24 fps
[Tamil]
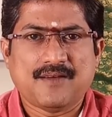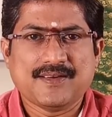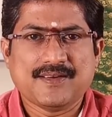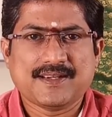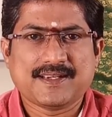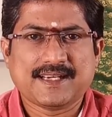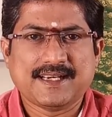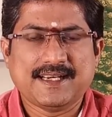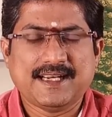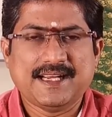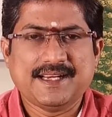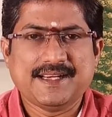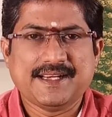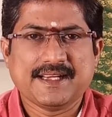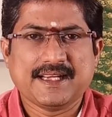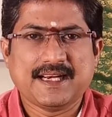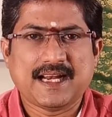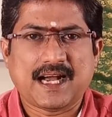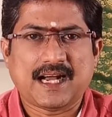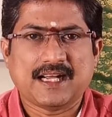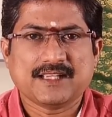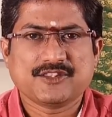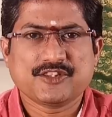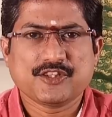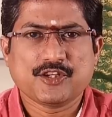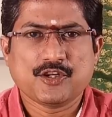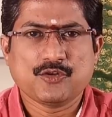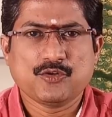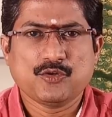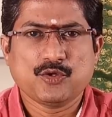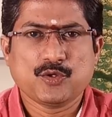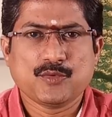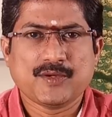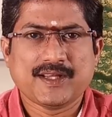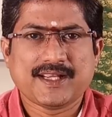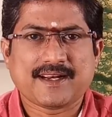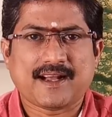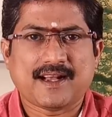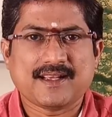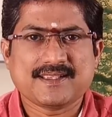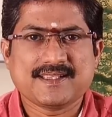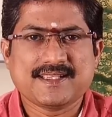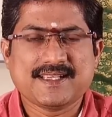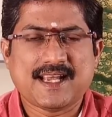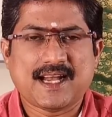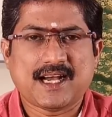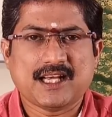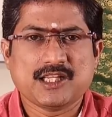அவற்றிலே நீங்கள் அசுரகுருவை
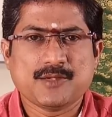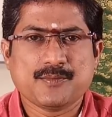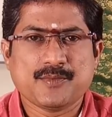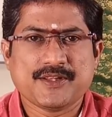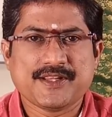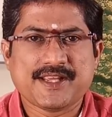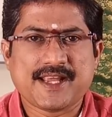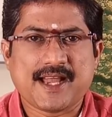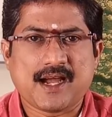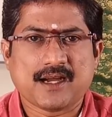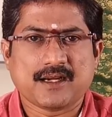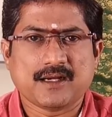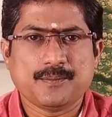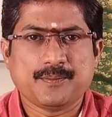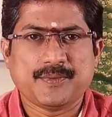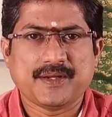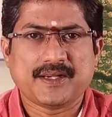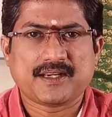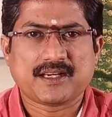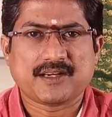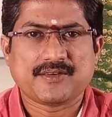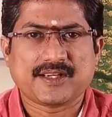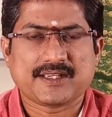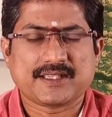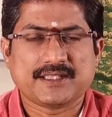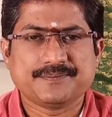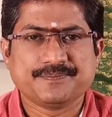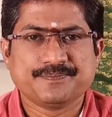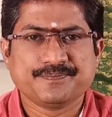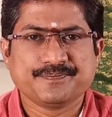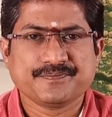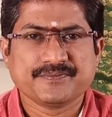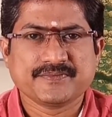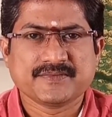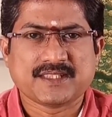ராசியாதிபதியாக பெற்றவர்கள்